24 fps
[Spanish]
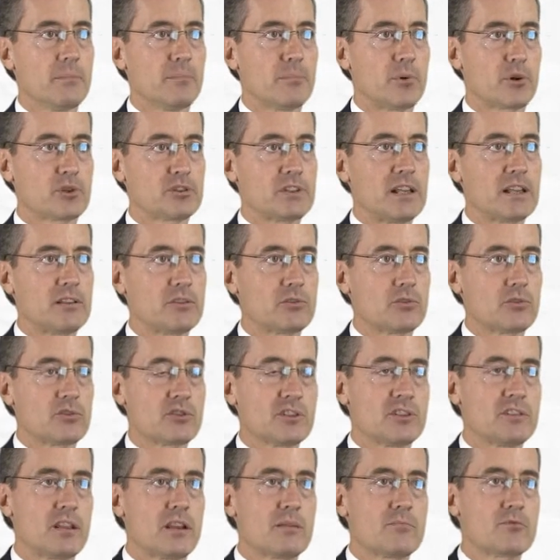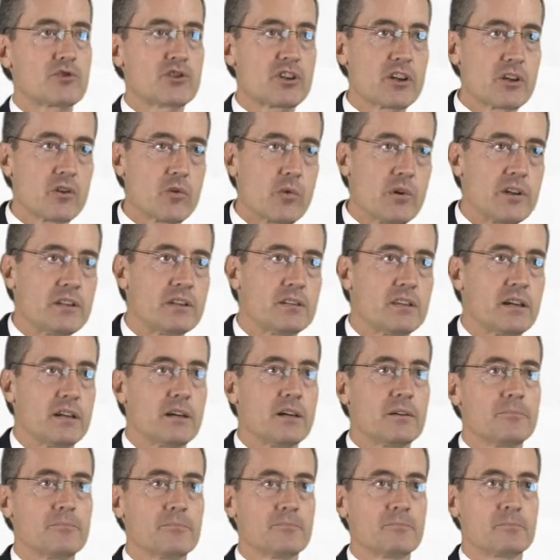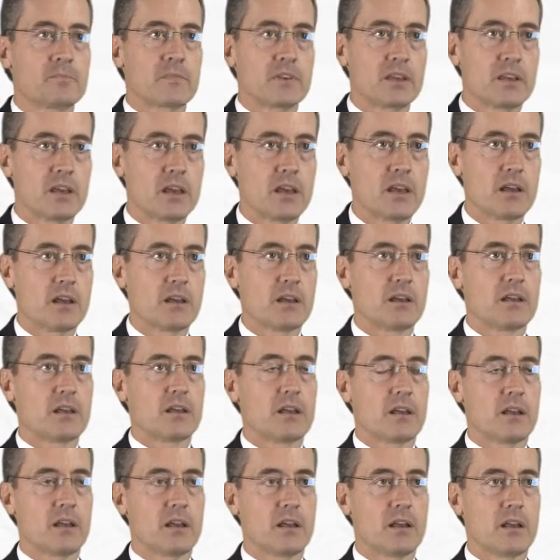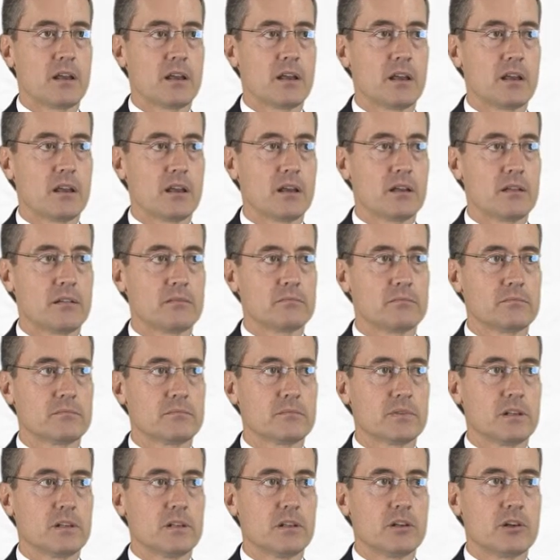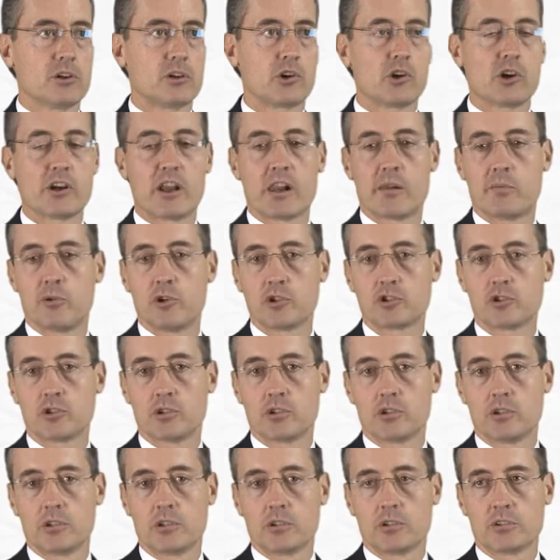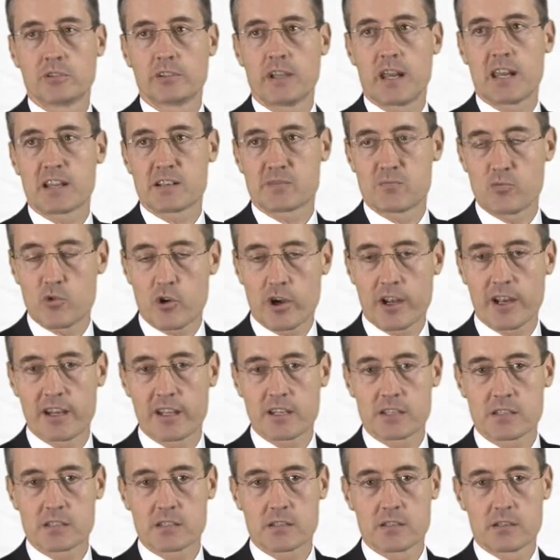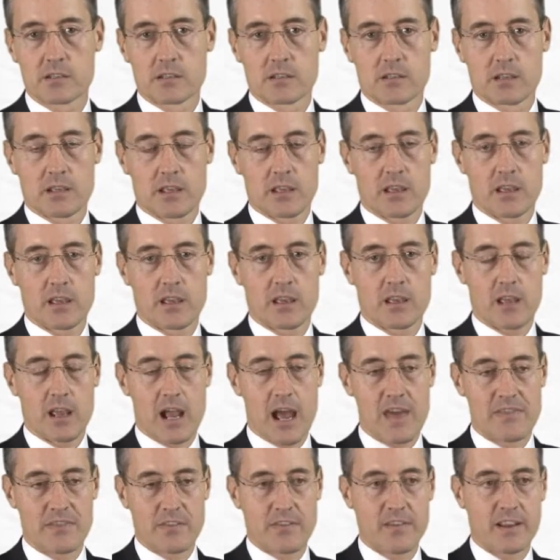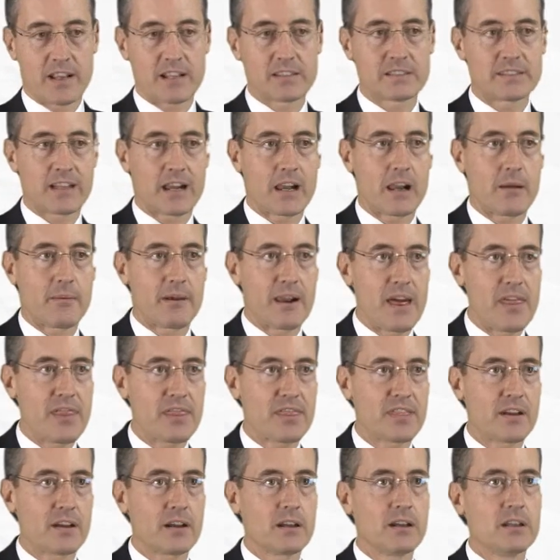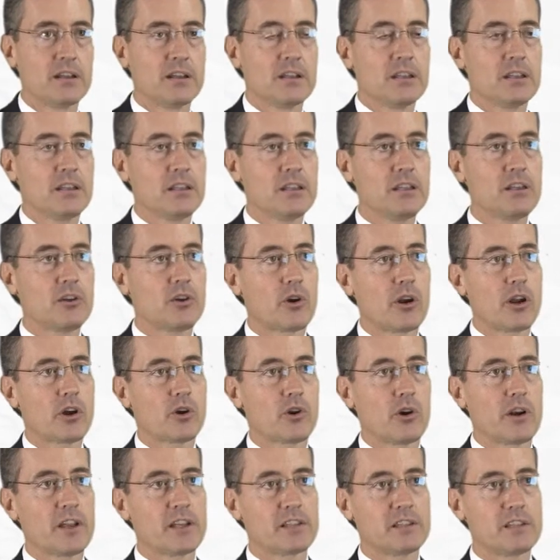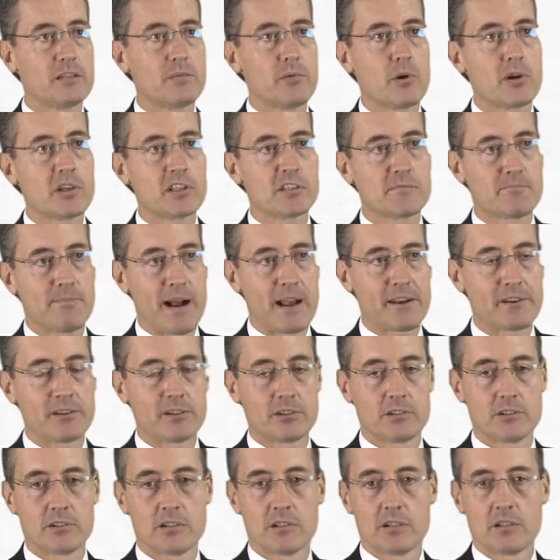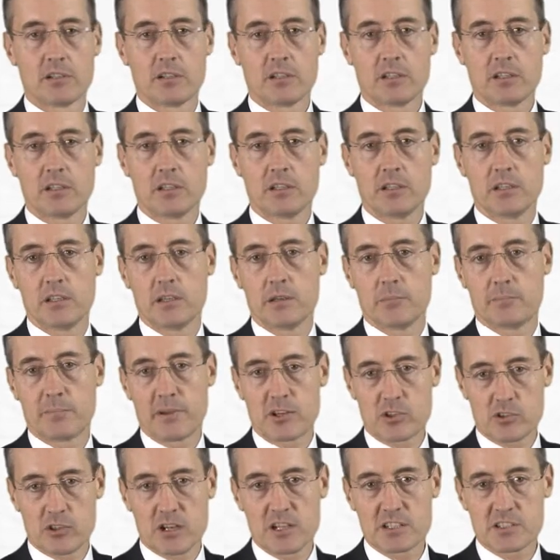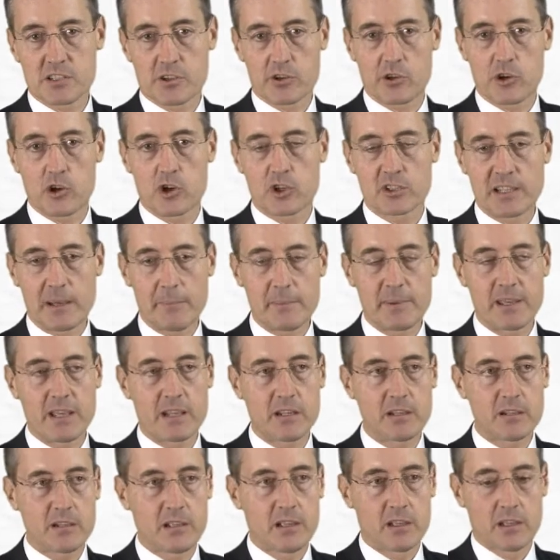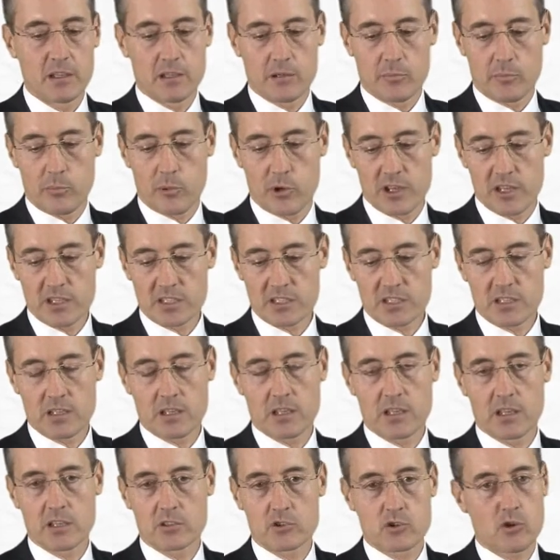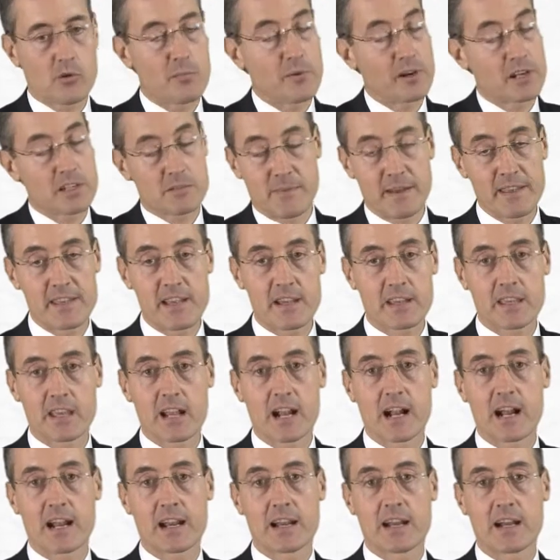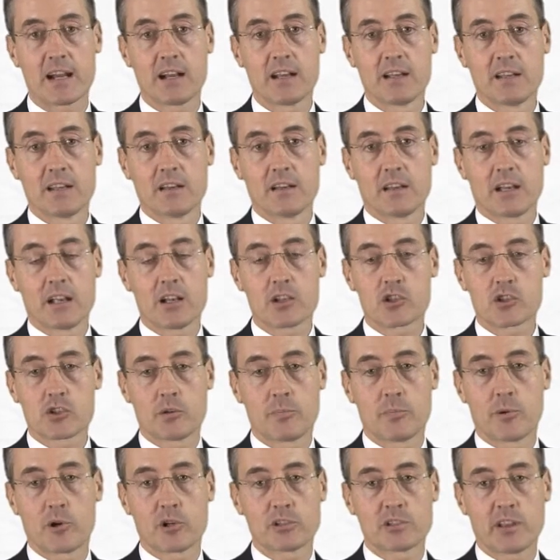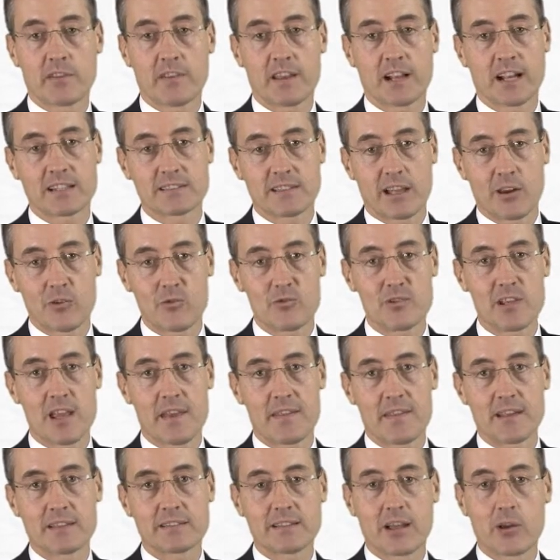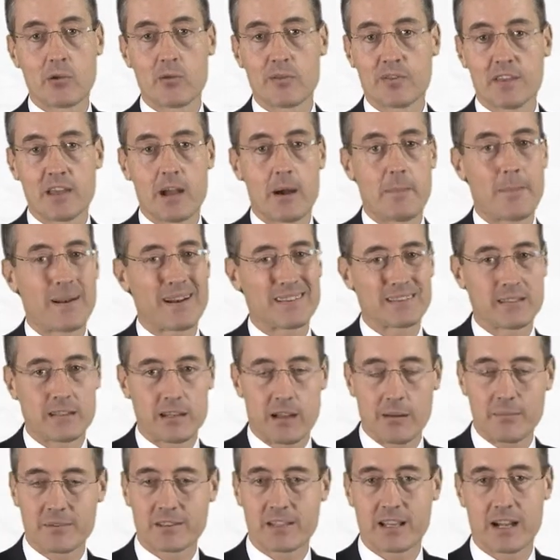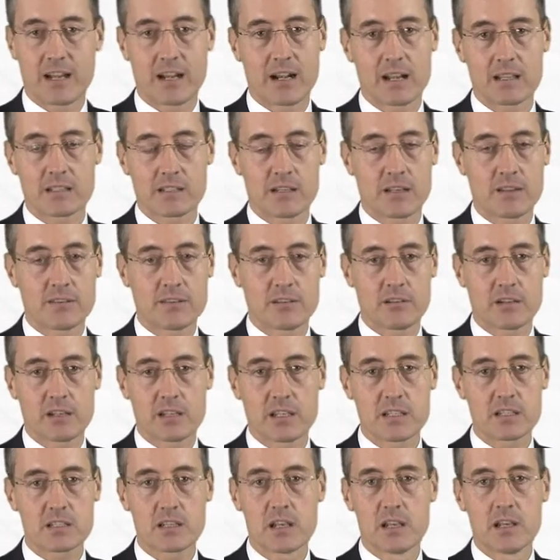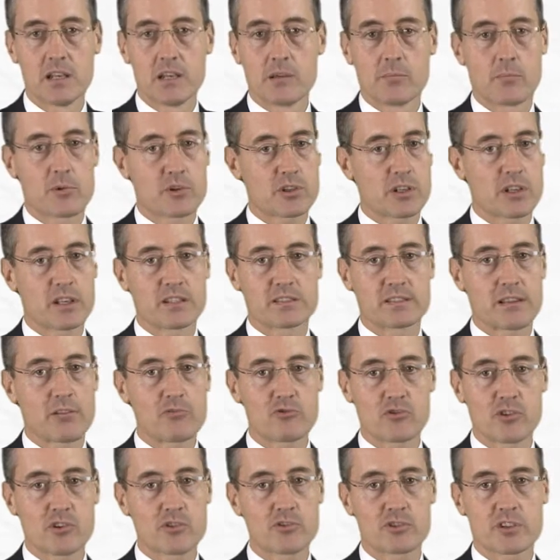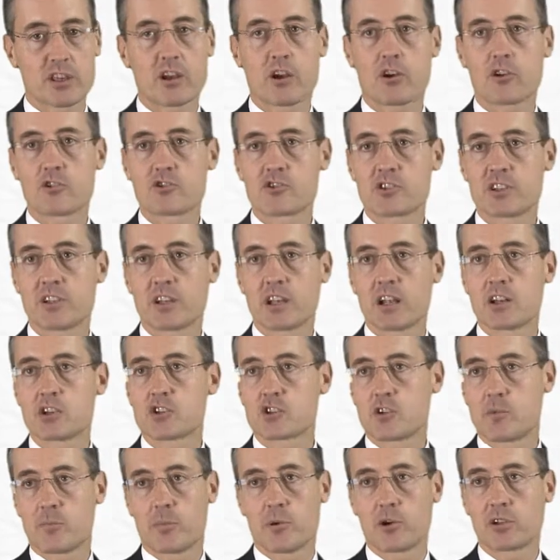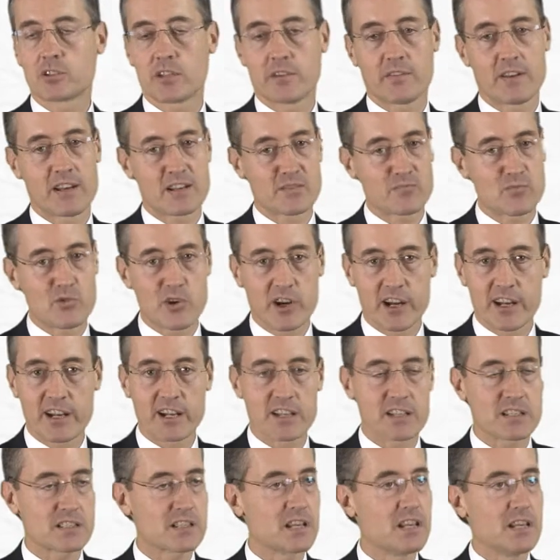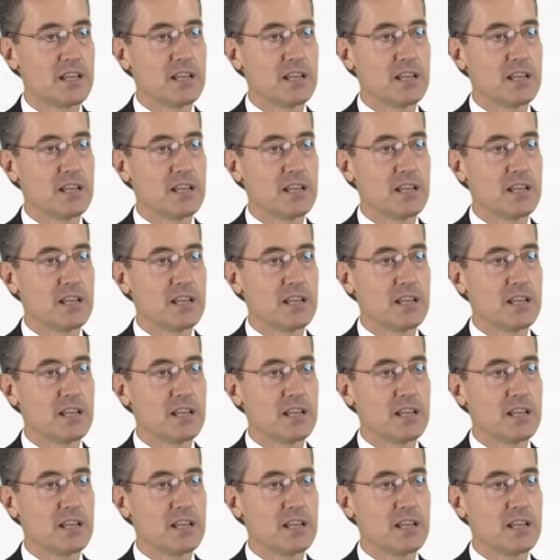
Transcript: Por tanto, si tenemos en cuenta que eh, con el voto de las mujeres eh, hace decantar la balanza y con el colectivo hispano y personas de color también, pues es como en España quien gana el soporte de Cataluña y de Andalucía prácticamente gana las elecciones, pues en Estados Unidos quien consigue el soporte de las mujeres